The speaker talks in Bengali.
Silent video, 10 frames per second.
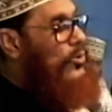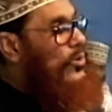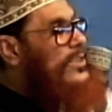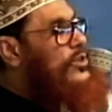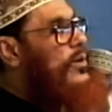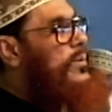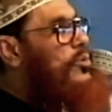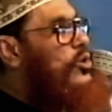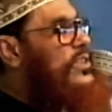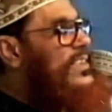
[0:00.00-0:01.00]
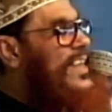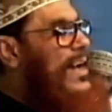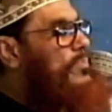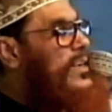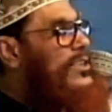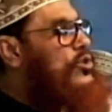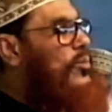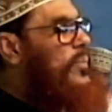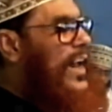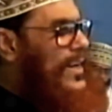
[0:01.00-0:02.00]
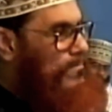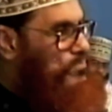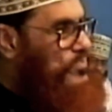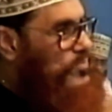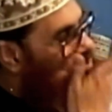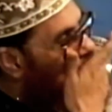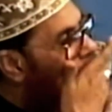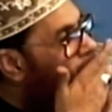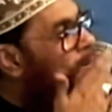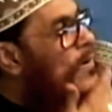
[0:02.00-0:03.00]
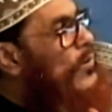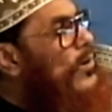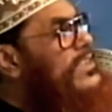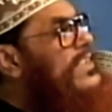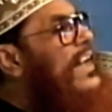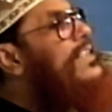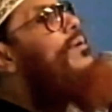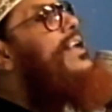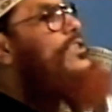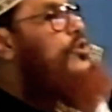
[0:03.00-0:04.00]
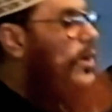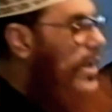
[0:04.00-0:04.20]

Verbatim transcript: কোরআন শরীফের মহজাজ দেখবেন না শুনবেন কয় দেখতে পারলে আর শোনে